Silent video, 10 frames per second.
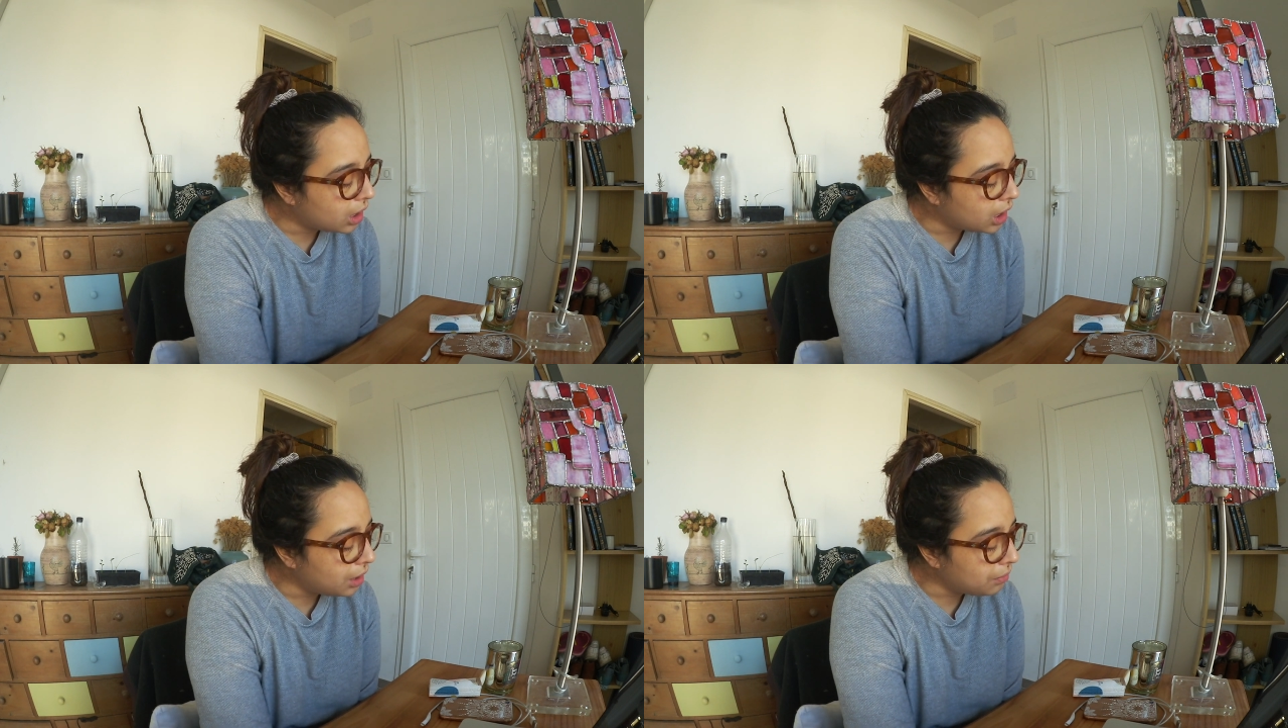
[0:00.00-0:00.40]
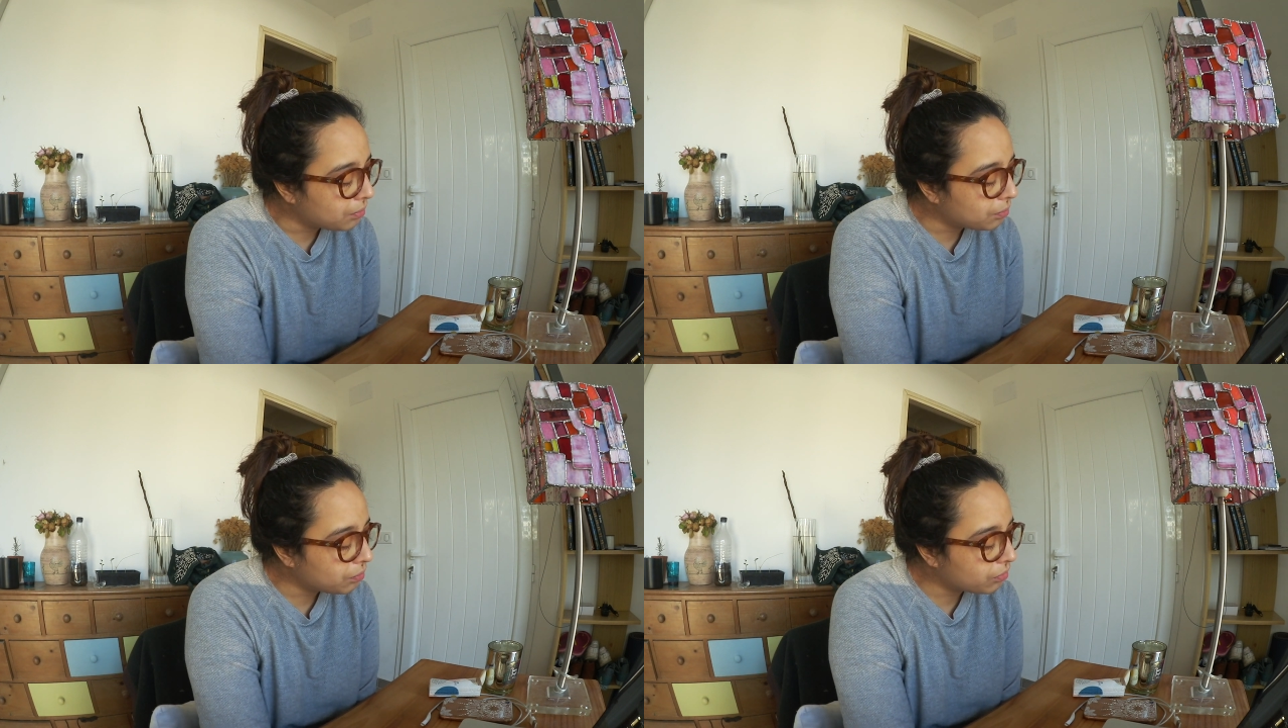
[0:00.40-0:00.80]
Et
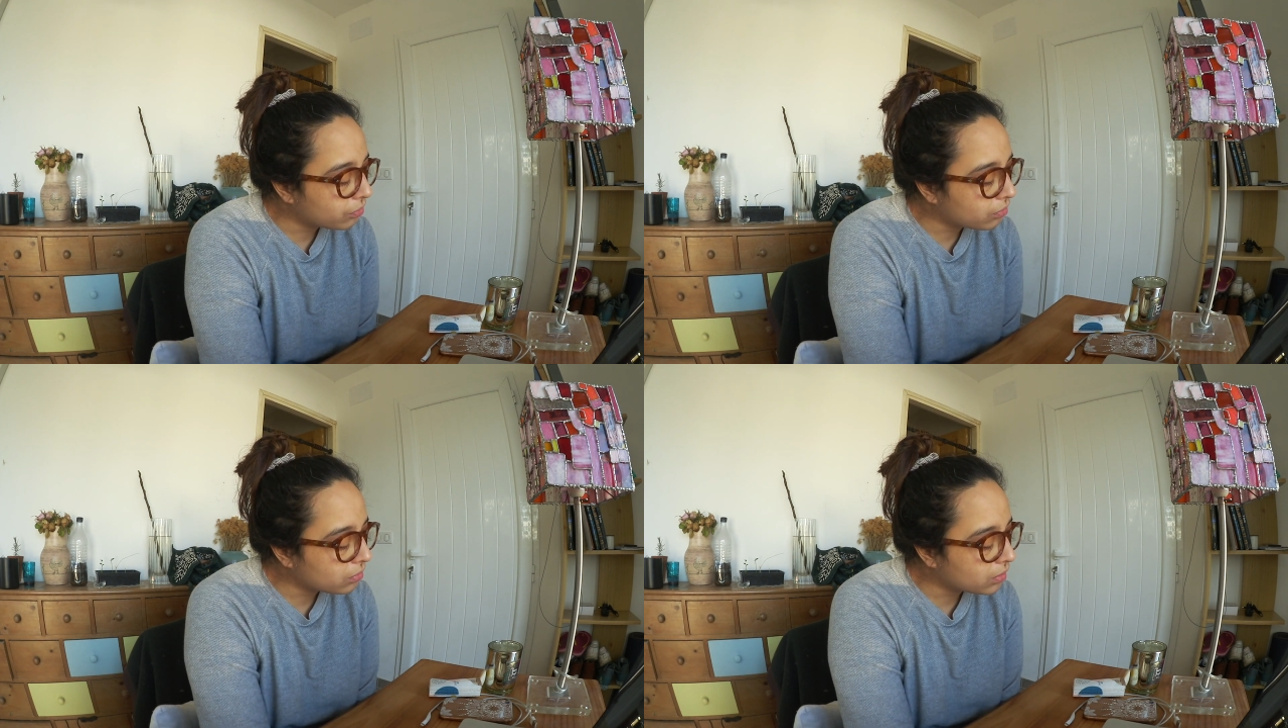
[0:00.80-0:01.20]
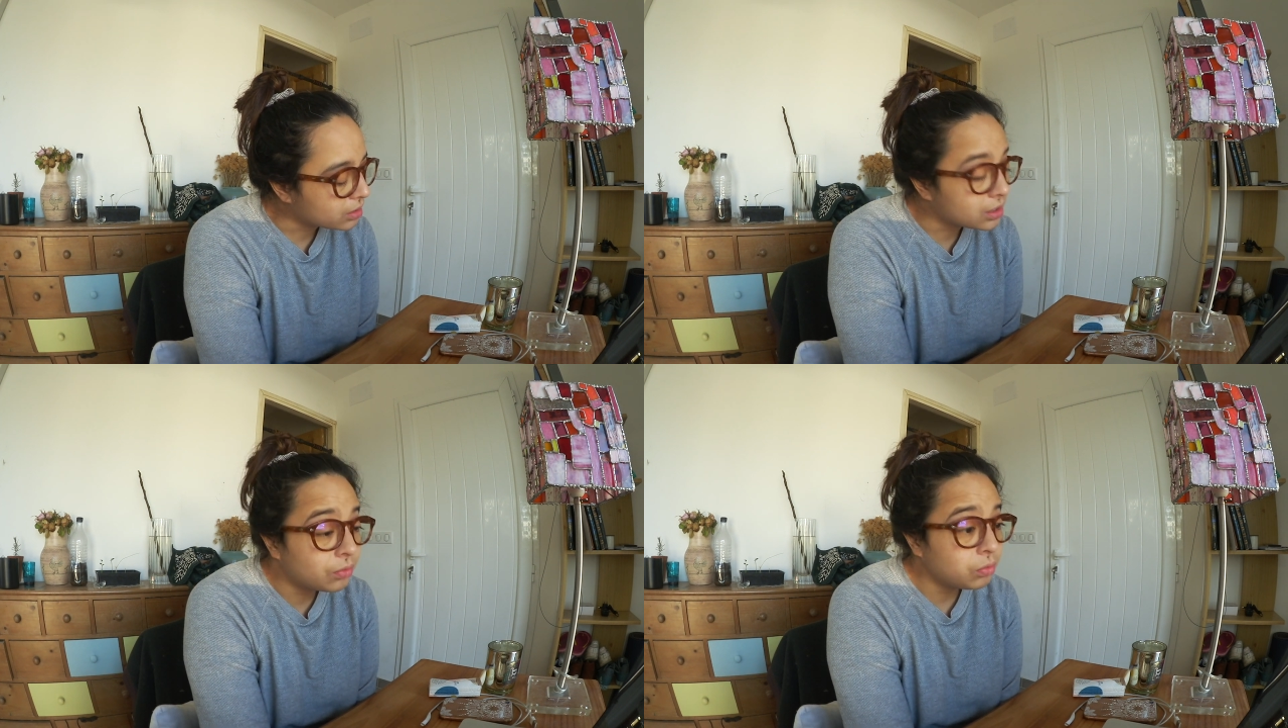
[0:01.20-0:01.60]

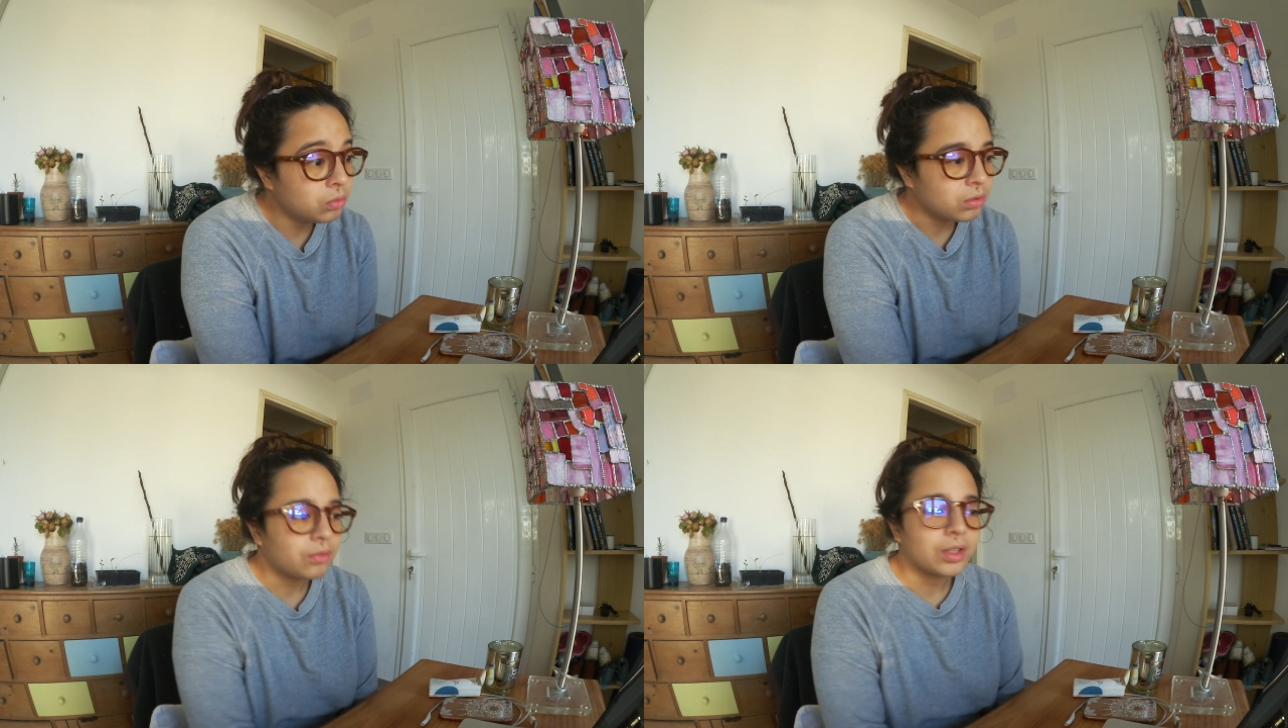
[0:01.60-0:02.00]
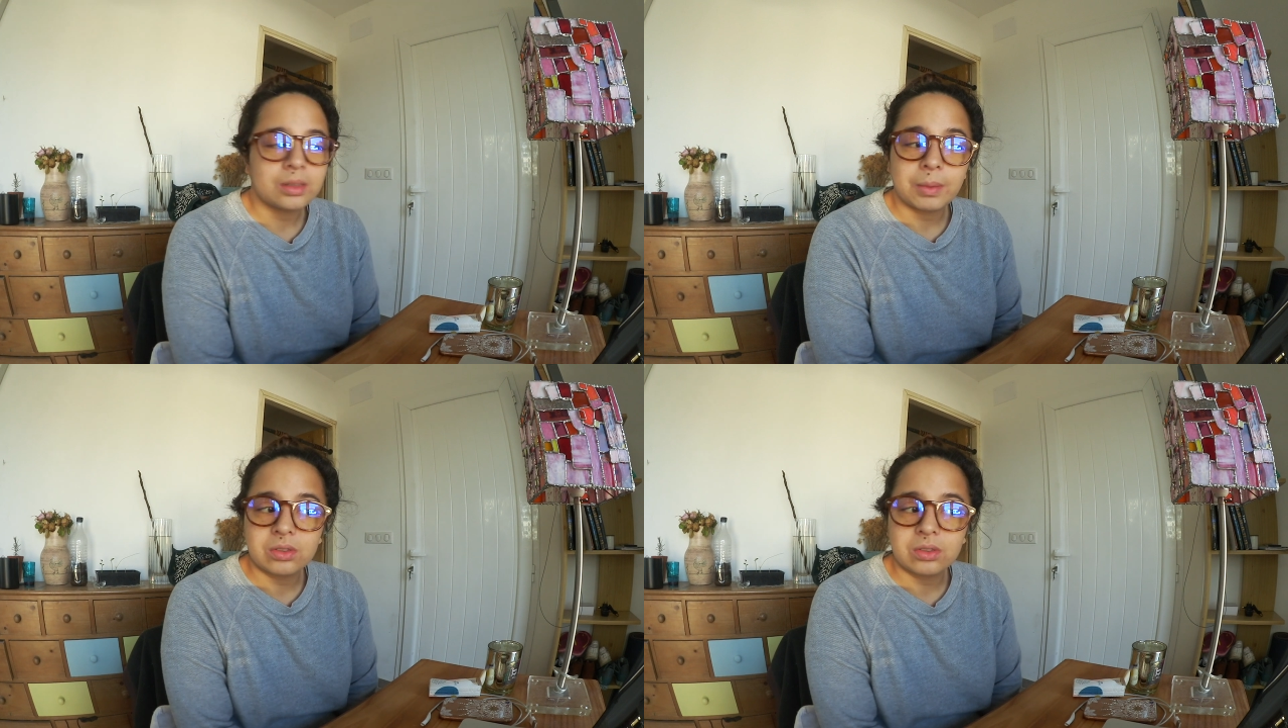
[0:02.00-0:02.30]
c'est fou, en fait,